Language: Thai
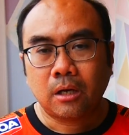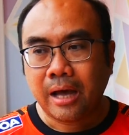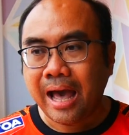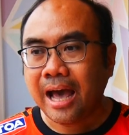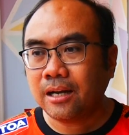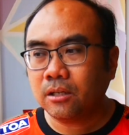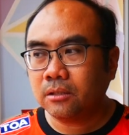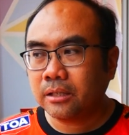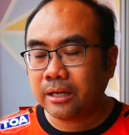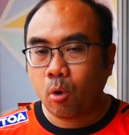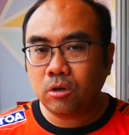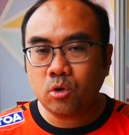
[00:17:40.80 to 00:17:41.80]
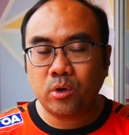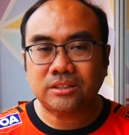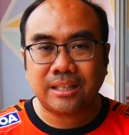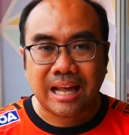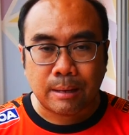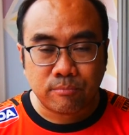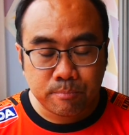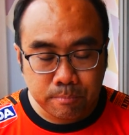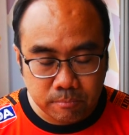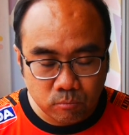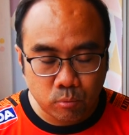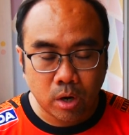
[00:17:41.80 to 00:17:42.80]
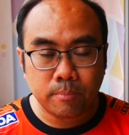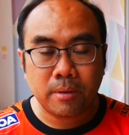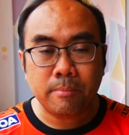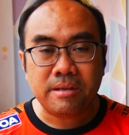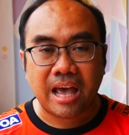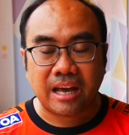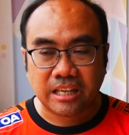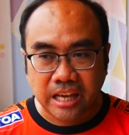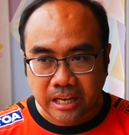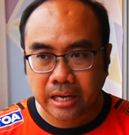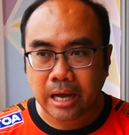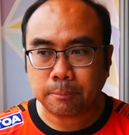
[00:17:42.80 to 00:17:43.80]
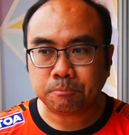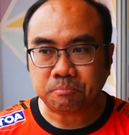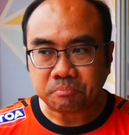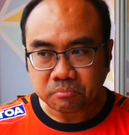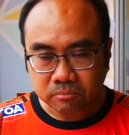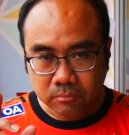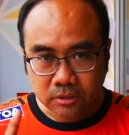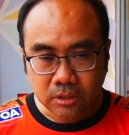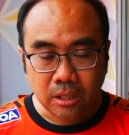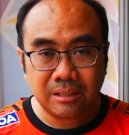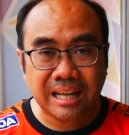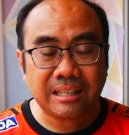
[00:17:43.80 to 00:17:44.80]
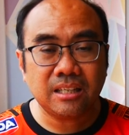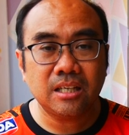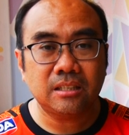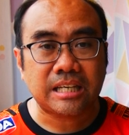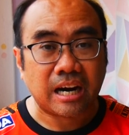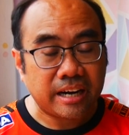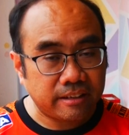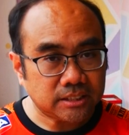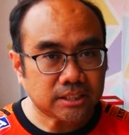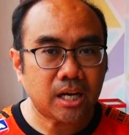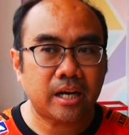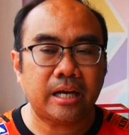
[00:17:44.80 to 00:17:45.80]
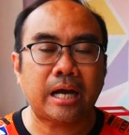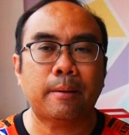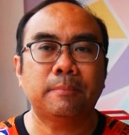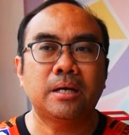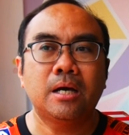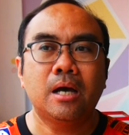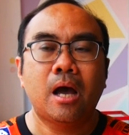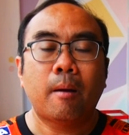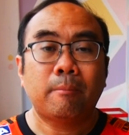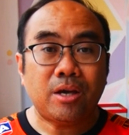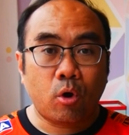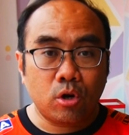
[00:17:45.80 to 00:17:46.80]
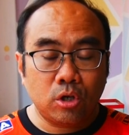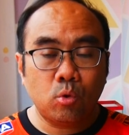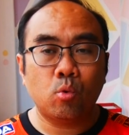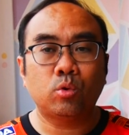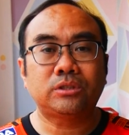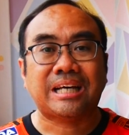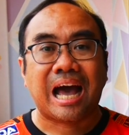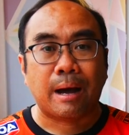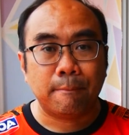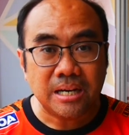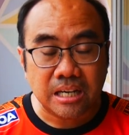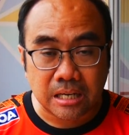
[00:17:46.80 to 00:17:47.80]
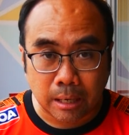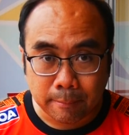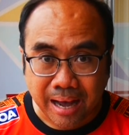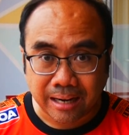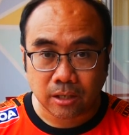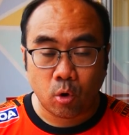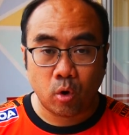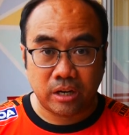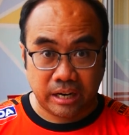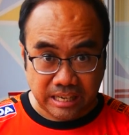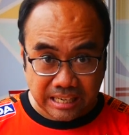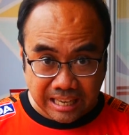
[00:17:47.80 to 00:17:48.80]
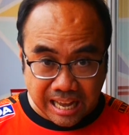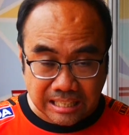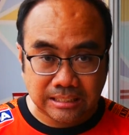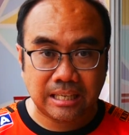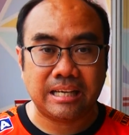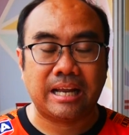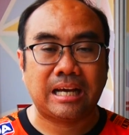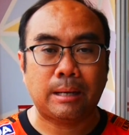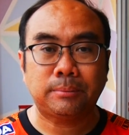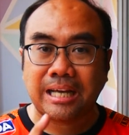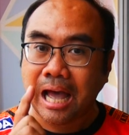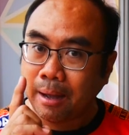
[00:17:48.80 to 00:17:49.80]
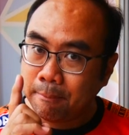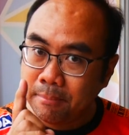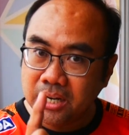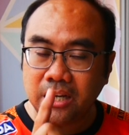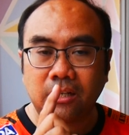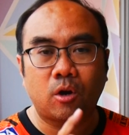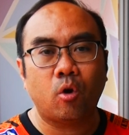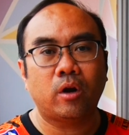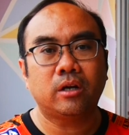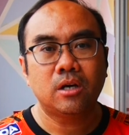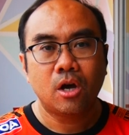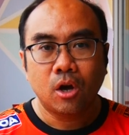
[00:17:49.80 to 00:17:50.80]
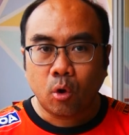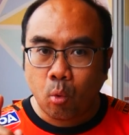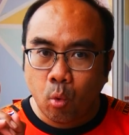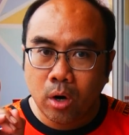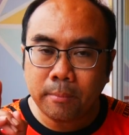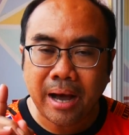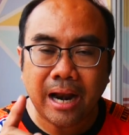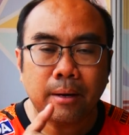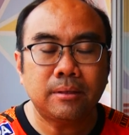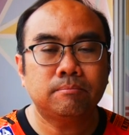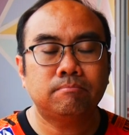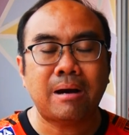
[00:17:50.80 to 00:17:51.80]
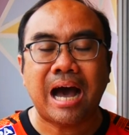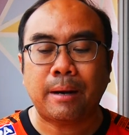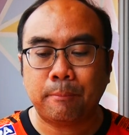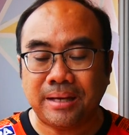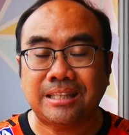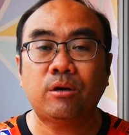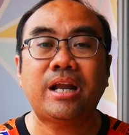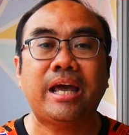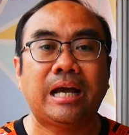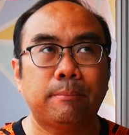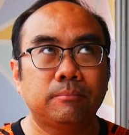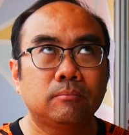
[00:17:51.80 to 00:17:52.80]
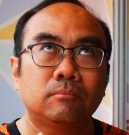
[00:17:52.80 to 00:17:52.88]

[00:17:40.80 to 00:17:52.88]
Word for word: ค่าคนดูในสนามบอลพรีเมียร์อังกฤษนะครับ นัดหนึ่งอย่างเลสเตอร์นะครับมีคนดู31,000 คน นี่ค่าเฉลี่ยนะครับ 30,000 คน คูณพันบาท เป็นเท่าไหร่ครับ